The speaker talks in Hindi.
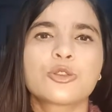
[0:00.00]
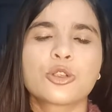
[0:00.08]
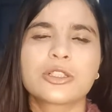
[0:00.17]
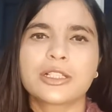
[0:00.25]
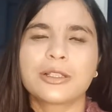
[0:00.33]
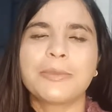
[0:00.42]

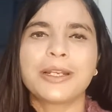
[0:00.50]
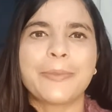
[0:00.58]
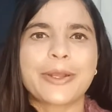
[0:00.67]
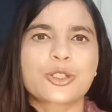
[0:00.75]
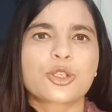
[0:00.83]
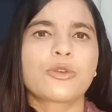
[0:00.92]
जो जैसे मैंने
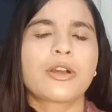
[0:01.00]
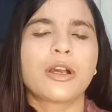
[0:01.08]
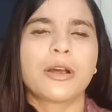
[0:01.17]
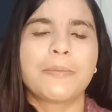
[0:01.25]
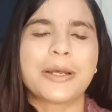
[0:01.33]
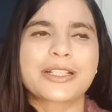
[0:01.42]
बच्चों
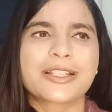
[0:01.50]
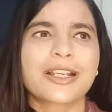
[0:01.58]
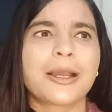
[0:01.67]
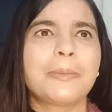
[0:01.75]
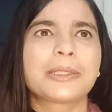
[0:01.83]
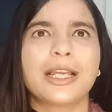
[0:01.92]
का बच्चे
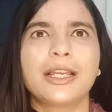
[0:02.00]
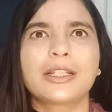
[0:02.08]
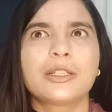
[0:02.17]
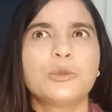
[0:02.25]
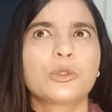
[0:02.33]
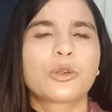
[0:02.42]
का बताया
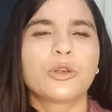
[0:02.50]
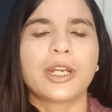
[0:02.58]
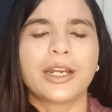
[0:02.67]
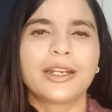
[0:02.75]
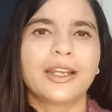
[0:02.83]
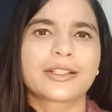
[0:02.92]
कि उनको
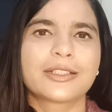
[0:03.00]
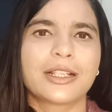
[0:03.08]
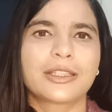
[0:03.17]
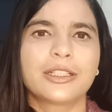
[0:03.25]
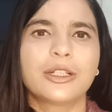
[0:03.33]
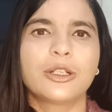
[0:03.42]
ठंड लग
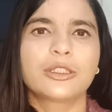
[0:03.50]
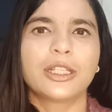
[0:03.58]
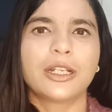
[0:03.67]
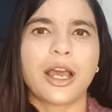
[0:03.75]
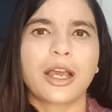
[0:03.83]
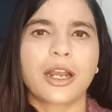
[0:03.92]
जाती है और
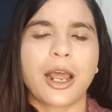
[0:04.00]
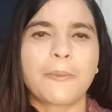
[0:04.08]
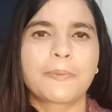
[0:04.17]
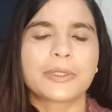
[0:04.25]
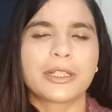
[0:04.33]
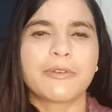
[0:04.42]
देन अगर
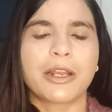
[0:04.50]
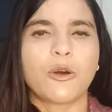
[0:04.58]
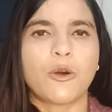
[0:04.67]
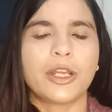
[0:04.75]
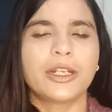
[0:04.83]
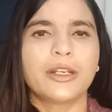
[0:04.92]
आप ये वाला
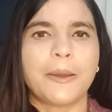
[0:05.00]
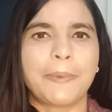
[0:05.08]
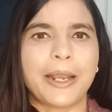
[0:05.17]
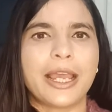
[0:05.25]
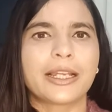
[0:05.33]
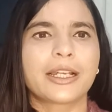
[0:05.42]
ऑयल
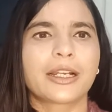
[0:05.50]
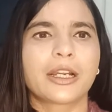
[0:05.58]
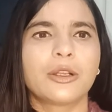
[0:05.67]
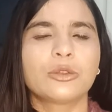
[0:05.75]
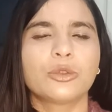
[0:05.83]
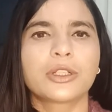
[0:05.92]
अप्लाई कर
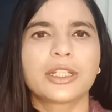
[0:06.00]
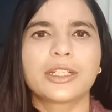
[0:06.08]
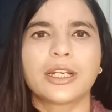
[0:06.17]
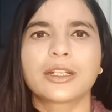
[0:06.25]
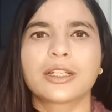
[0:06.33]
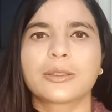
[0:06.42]
रहे हो तो उनकी
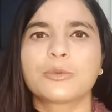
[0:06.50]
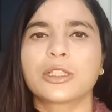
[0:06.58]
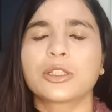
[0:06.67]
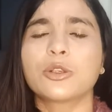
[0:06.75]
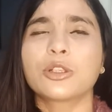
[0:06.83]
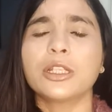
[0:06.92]
ठंड खत्म हो
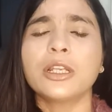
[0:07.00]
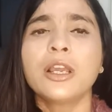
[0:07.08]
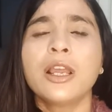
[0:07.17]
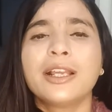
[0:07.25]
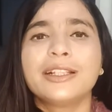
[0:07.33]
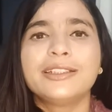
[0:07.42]
जाती है
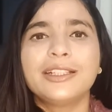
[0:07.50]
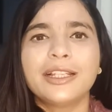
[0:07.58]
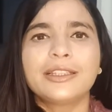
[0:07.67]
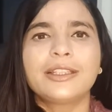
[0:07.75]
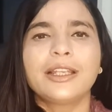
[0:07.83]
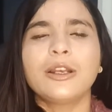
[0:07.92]
क्योंकि
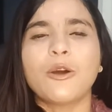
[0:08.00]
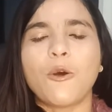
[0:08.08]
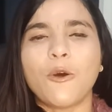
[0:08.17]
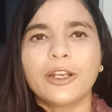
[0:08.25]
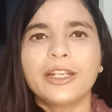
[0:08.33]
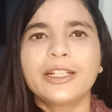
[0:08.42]
ये तेल
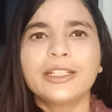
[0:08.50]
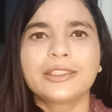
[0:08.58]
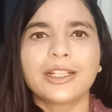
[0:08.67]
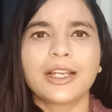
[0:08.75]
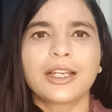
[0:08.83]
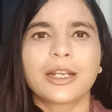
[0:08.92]
ऑलरेडी
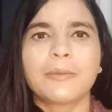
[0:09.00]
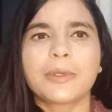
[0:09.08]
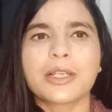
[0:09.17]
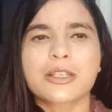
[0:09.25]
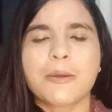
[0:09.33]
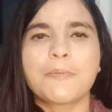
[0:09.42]
इतना गर्म
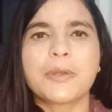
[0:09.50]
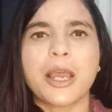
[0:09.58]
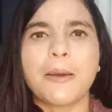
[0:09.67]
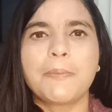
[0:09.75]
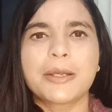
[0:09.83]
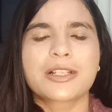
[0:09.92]
है कि जब भी
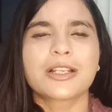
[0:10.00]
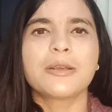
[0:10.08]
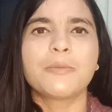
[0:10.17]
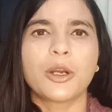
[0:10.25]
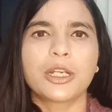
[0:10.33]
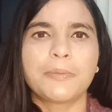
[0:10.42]
आप बच्चे
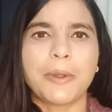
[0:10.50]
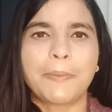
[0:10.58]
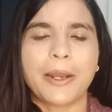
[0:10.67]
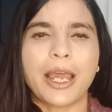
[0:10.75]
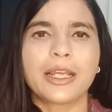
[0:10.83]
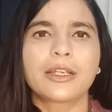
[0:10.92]
की बॉडी पे
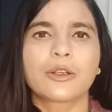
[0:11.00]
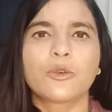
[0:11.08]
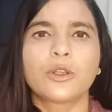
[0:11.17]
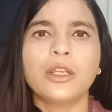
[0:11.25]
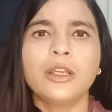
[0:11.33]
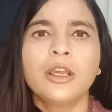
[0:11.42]
अप्लाई
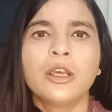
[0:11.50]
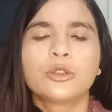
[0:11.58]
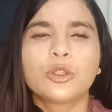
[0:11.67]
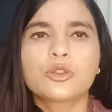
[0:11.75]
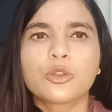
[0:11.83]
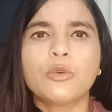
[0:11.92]
करोगे
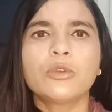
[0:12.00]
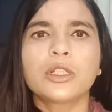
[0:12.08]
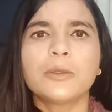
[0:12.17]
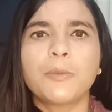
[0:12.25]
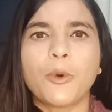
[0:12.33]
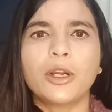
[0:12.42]
तो जो
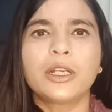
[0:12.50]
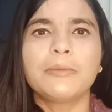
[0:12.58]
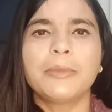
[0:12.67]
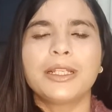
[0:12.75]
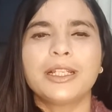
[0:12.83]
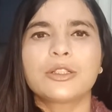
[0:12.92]
उनकी बॉडी
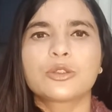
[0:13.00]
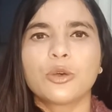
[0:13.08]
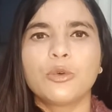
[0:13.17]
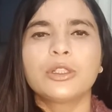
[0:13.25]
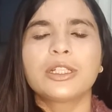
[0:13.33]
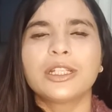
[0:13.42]
में या
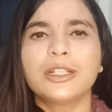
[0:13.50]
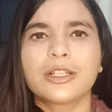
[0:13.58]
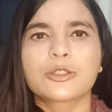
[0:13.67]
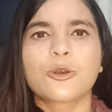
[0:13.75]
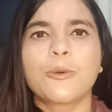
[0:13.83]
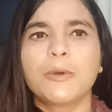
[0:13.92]
जो उनकी
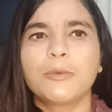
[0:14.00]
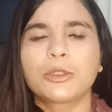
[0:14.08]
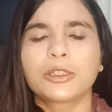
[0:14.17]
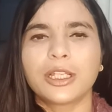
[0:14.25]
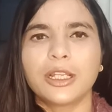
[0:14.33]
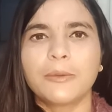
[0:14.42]
नसों में वो
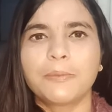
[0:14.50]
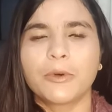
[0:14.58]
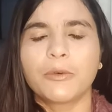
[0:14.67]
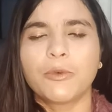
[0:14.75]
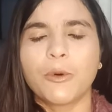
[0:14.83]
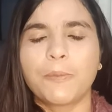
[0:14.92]
तेल
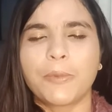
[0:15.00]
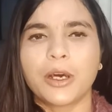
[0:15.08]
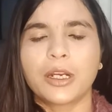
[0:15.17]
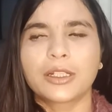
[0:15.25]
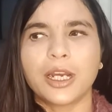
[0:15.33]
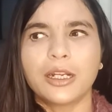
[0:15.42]
वो
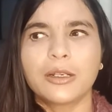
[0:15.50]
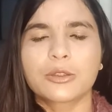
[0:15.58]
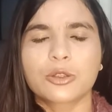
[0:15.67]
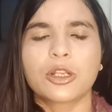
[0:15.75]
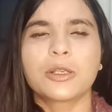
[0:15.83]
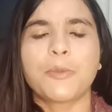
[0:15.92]
ठंड
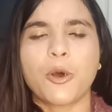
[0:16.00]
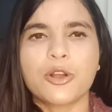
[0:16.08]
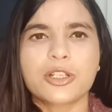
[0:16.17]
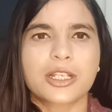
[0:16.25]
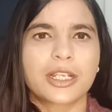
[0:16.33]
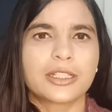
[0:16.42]
सॉरी
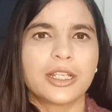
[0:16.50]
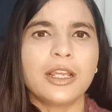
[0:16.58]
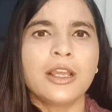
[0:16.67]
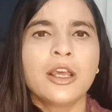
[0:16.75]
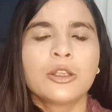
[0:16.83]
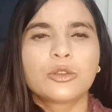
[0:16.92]
पहुंच गई
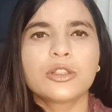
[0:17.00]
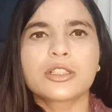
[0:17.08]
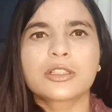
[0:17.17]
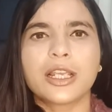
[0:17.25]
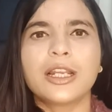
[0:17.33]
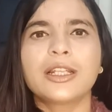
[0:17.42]
है तो
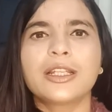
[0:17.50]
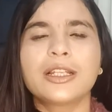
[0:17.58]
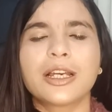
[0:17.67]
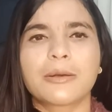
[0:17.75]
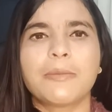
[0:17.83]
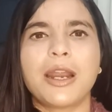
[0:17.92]
इस तेल की
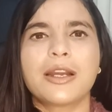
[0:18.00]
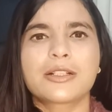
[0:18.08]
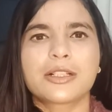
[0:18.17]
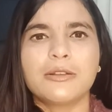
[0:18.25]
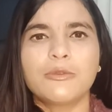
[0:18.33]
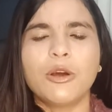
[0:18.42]
गर्माहट
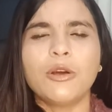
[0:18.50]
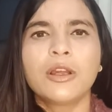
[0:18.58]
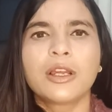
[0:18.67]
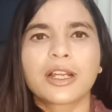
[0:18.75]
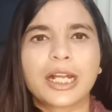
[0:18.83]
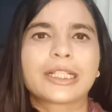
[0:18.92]
से वो
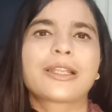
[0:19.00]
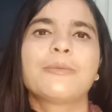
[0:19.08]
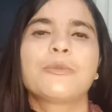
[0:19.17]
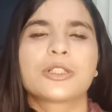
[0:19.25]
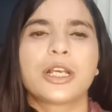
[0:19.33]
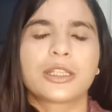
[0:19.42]
खत्म
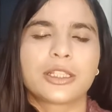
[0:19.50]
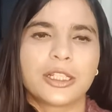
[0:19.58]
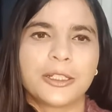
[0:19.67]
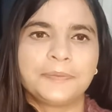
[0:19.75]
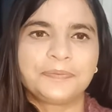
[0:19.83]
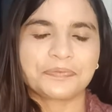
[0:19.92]
हो जाती
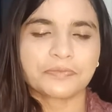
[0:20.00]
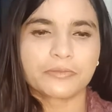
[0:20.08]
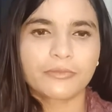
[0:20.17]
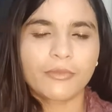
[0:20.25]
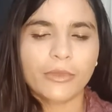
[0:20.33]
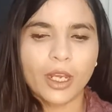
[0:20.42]
है
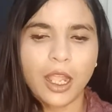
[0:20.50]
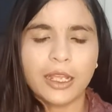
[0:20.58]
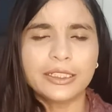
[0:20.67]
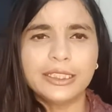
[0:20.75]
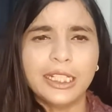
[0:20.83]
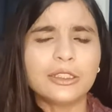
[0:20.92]

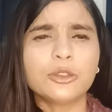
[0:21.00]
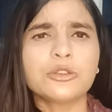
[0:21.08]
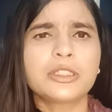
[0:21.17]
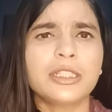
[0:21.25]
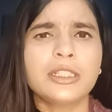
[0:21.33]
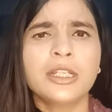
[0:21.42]
ये तो
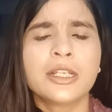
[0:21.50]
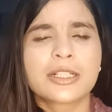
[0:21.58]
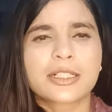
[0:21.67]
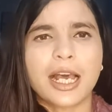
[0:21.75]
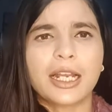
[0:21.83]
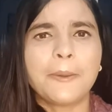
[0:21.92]
थी
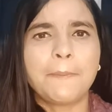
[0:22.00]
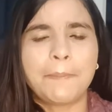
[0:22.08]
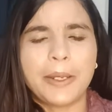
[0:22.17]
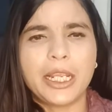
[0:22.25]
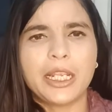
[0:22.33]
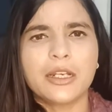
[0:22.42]
सारे
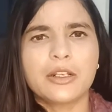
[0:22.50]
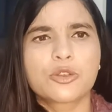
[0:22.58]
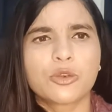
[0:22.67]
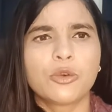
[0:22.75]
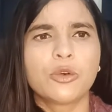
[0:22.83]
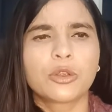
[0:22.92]
पेन
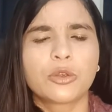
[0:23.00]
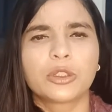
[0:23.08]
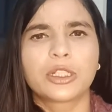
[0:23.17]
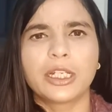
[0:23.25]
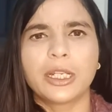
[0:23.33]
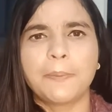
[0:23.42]
जोड़
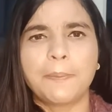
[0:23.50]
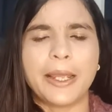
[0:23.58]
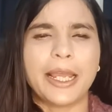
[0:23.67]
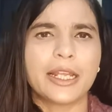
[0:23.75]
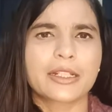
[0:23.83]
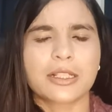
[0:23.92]
घुटने
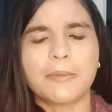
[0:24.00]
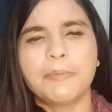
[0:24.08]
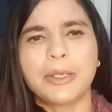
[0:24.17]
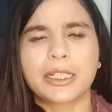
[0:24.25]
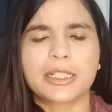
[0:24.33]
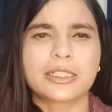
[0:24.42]
पैर सब
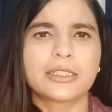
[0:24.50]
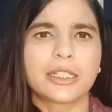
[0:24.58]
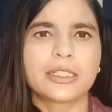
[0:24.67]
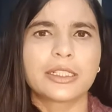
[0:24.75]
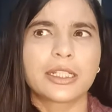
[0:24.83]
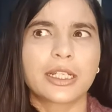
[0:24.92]
में किसी
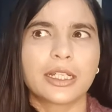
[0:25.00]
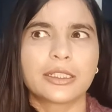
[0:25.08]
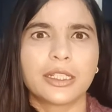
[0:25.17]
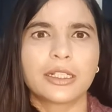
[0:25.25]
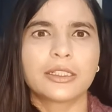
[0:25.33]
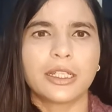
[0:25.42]
तरीके का
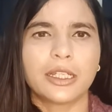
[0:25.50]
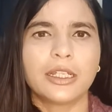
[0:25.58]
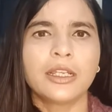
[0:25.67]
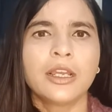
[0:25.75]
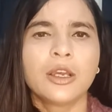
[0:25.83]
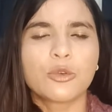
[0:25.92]
दर्द
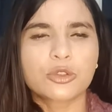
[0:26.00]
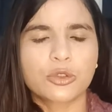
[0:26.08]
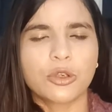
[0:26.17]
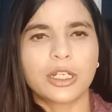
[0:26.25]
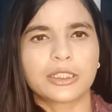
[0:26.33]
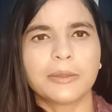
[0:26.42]
है
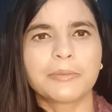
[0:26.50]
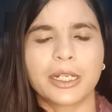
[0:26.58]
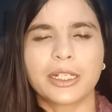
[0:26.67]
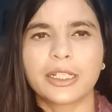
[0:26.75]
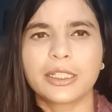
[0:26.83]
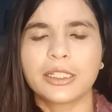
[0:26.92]
उसको खत्म
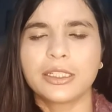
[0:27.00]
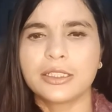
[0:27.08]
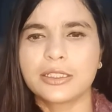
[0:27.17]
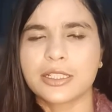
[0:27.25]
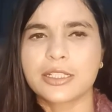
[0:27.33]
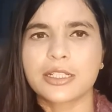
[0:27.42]
करने की
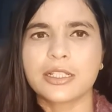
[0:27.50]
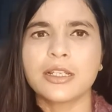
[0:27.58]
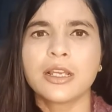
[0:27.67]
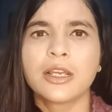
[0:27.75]
चीजें